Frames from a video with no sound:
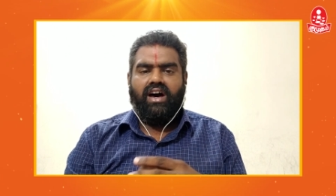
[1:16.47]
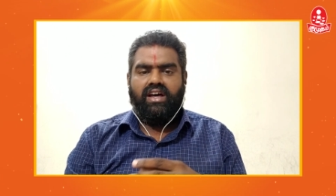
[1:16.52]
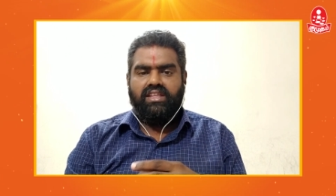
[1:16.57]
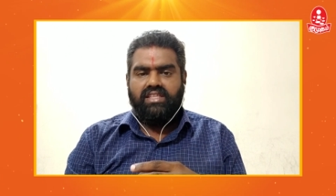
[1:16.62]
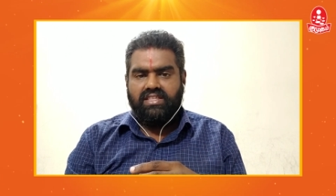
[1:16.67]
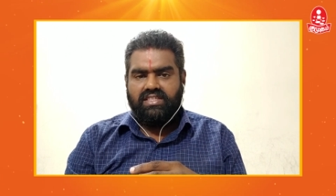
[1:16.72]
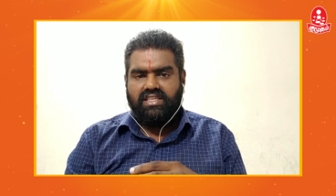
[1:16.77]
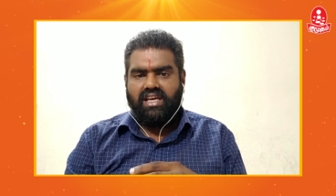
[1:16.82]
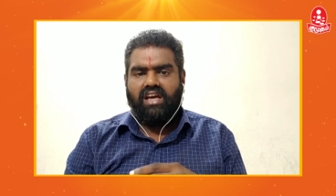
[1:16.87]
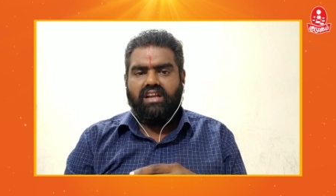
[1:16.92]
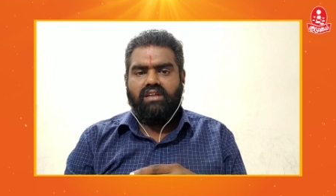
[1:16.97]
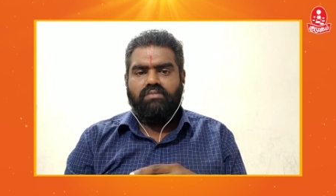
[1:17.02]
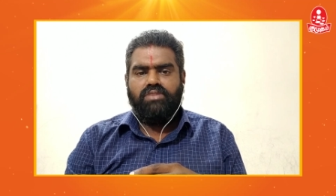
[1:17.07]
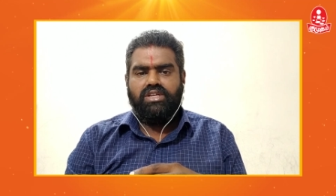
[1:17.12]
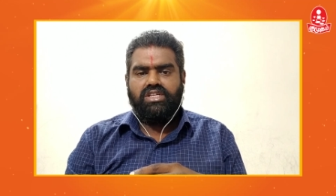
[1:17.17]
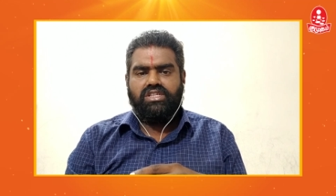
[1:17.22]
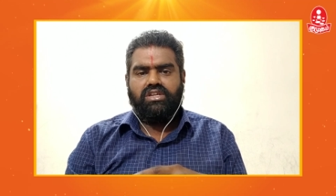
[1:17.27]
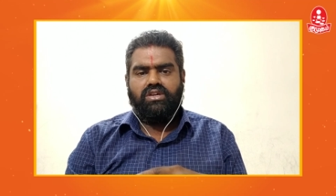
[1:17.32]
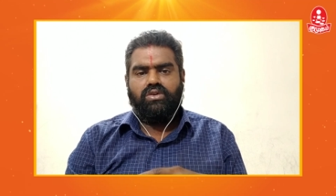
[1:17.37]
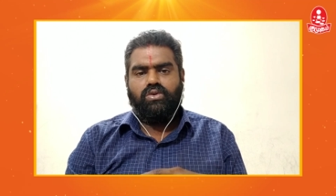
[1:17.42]
அதிசாரம்
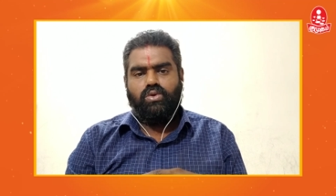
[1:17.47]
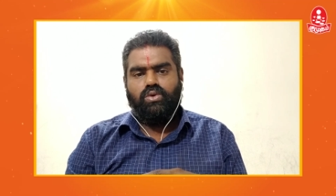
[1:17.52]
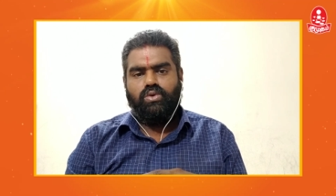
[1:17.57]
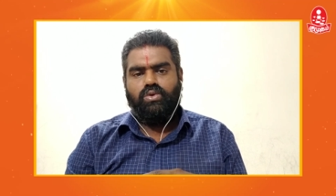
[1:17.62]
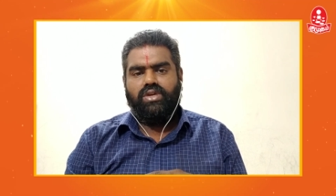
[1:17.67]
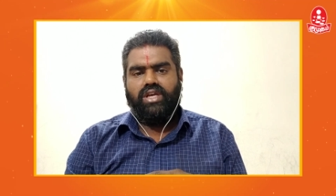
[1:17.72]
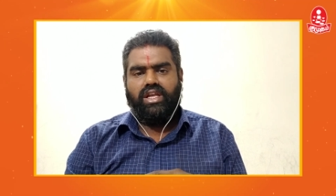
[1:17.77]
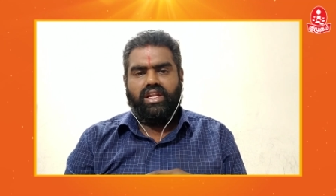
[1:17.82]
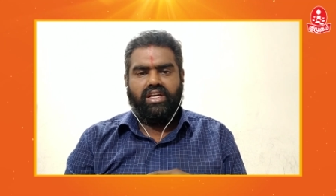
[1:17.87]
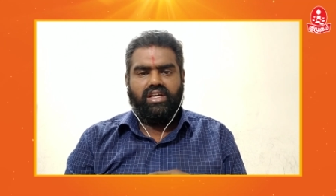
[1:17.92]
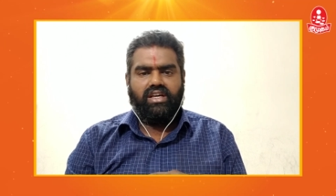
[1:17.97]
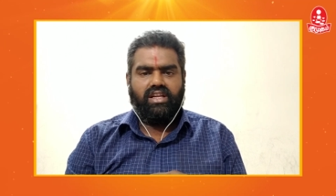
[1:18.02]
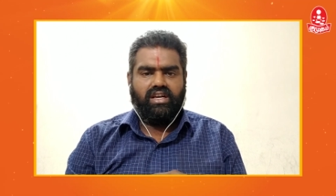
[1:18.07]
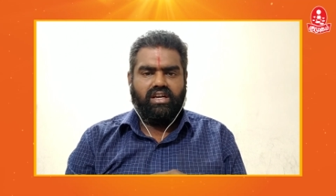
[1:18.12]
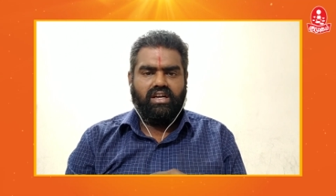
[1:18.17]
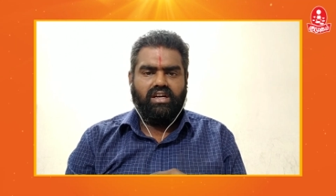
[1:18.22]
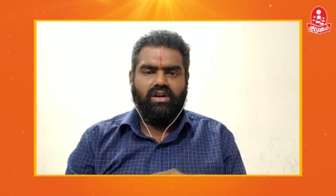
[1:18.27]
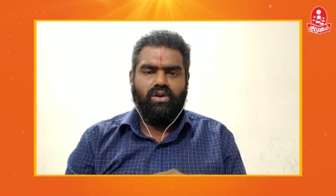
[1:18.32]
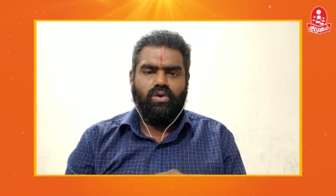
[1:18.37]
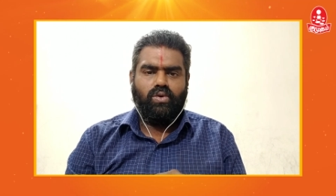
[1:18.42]
பெற்ற குரு என
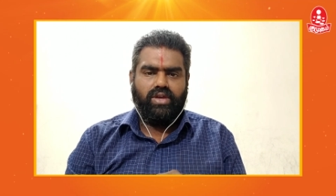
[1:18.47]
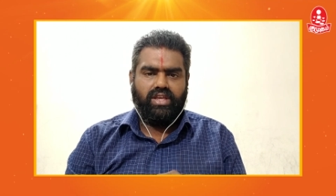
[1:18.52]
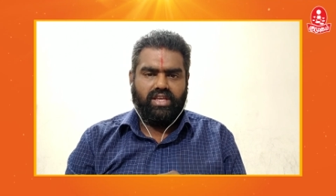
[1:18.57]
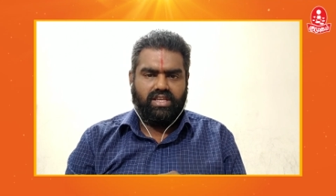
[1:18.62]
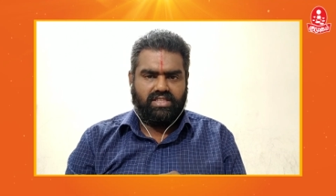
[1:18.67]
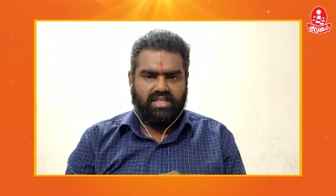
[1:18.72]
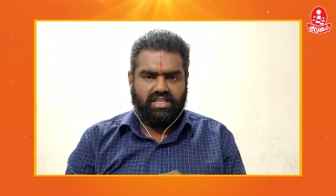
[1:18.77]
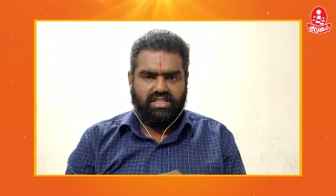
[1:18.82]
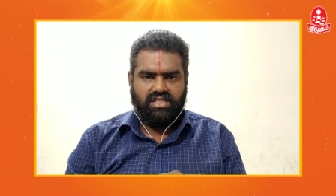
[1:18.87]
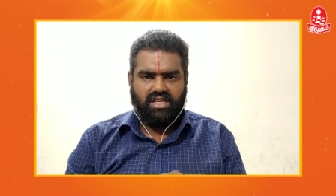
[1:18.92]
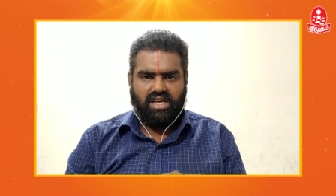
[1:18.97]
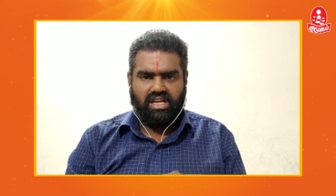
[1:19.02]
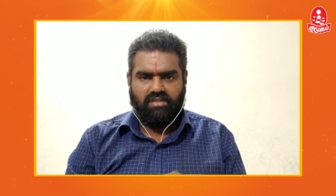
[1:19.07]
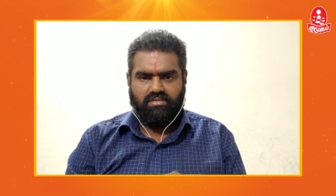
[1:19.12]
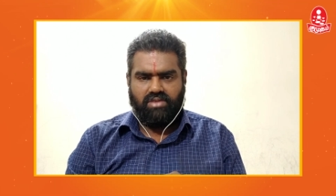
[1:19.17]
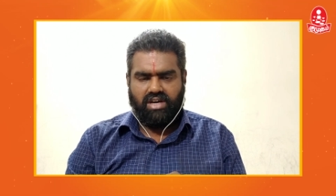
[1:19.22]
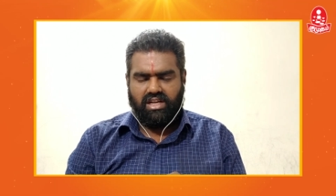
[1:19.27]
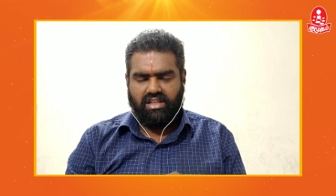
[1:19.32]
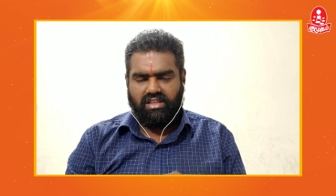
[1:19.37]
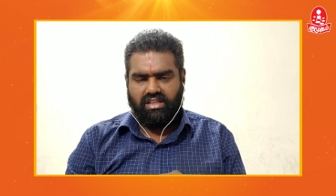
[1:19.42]
கிரகங்களுடைய
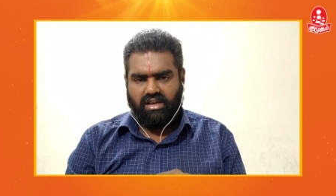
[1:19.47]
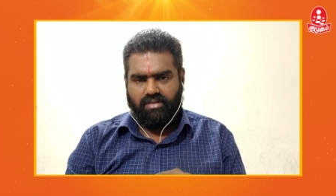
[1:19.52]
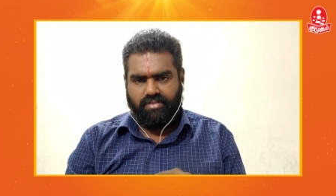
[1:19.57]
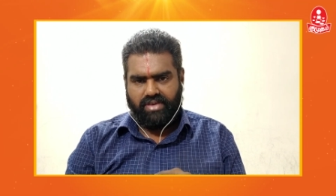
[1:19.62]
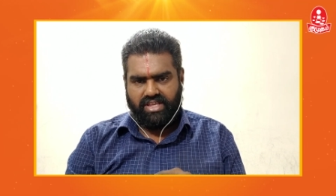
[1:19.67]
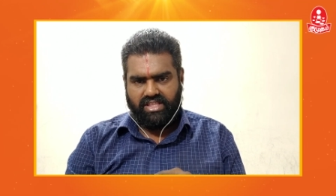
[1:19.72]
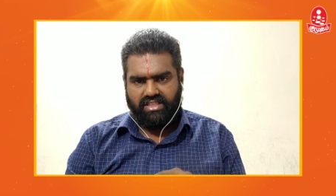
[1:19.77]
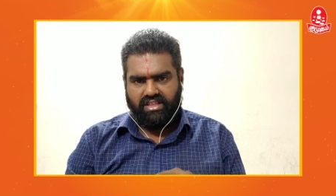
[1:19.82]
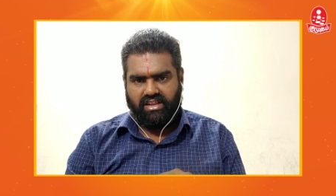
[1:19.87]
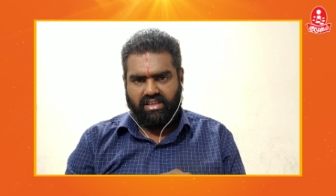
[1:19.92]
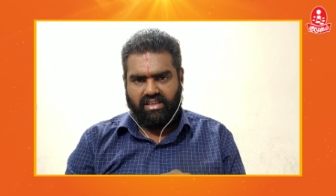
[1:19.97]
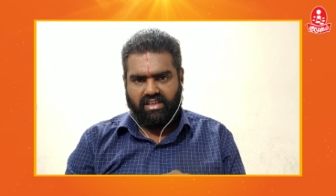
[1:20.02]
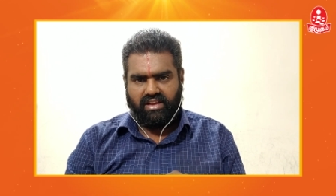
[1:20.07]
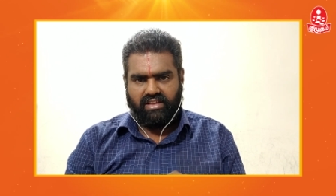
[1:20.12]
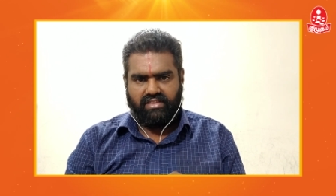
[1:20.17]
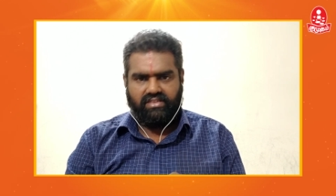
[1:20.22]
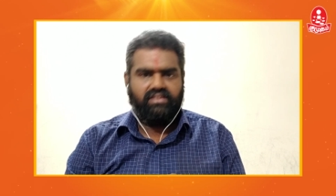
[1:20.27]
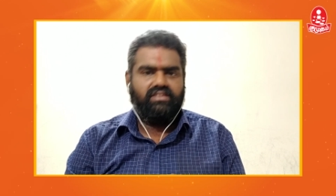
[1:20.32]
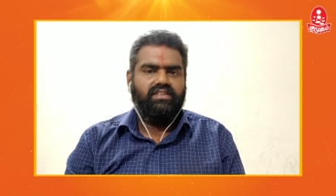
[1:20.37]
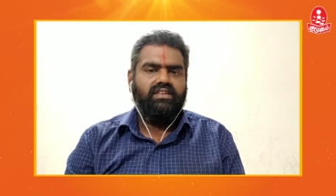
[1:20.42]
சஞ்சாரமானது
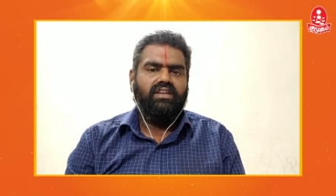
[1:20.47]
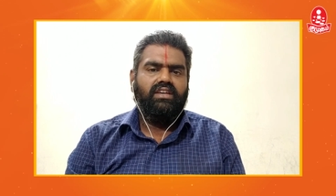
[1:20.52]
அமைந்திருக்கிறது